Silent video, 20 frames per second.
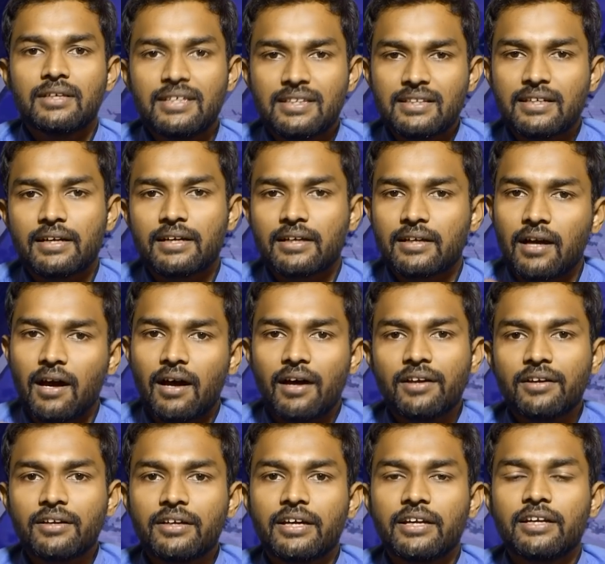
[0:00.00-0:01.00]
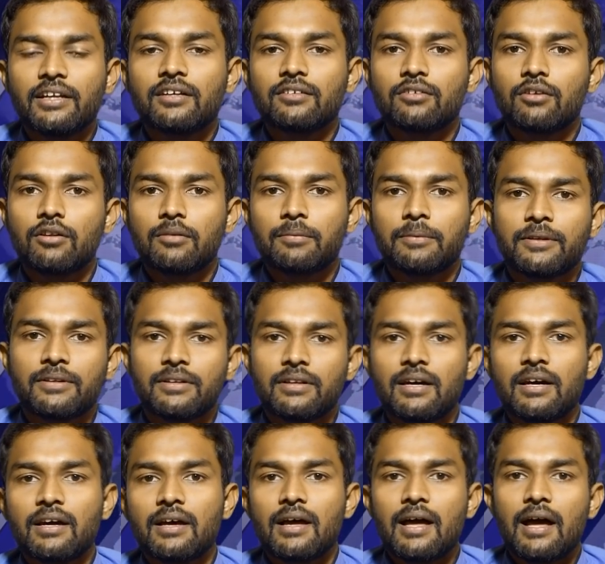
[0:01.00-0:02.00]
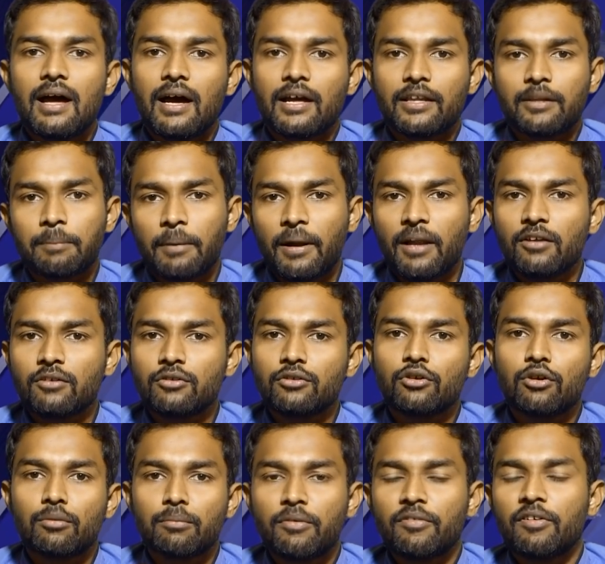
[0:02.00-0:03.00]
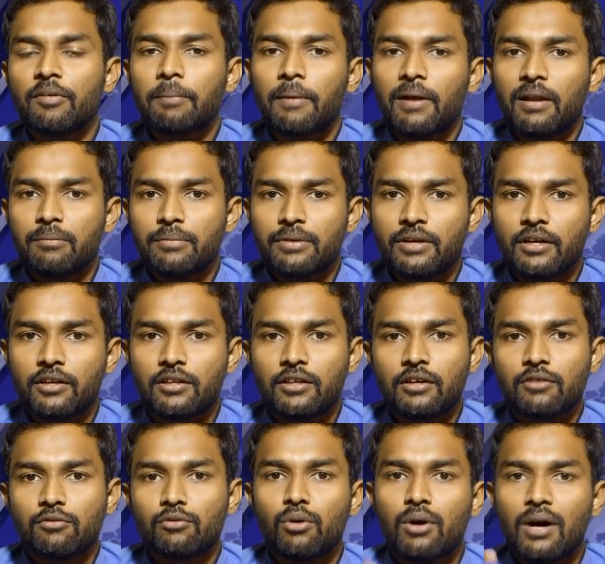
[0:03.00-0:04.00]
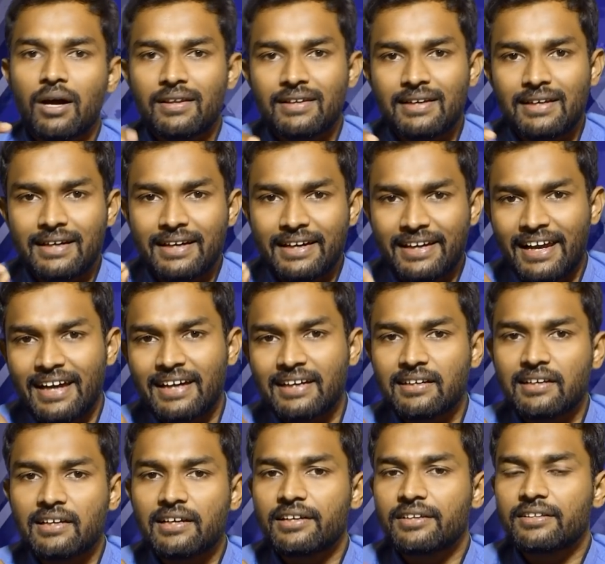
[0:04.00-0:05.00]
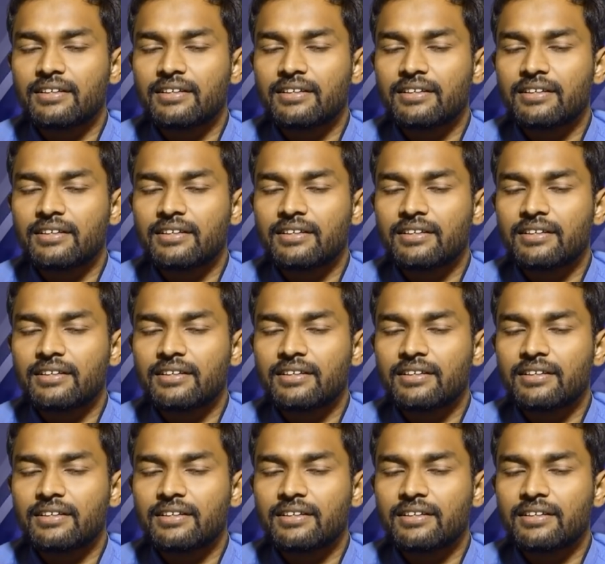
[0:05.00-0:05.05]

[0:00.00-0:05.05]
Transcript: இதுக்கான காரணம் என்ன சொல்லப்படுதுன்னா அந்த பாலம் வந்து ரொம்பவே பழமையானதாகவும் அதில் கிராக்லாம்